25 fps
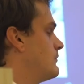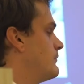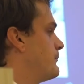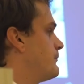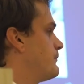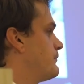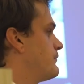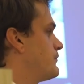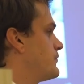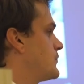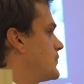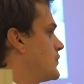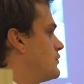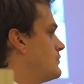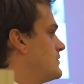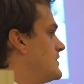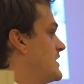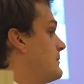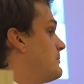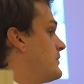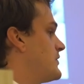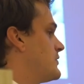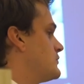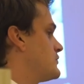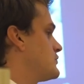nous, n'est
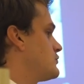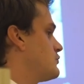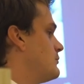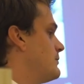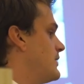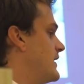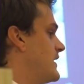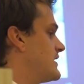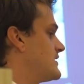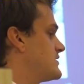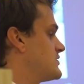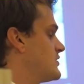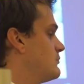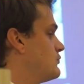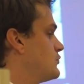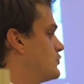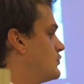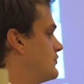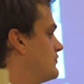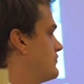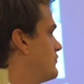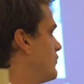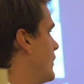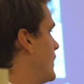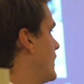pas d'avoir des hommes
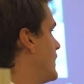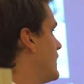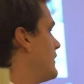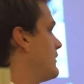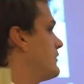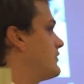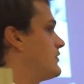sandwich euh,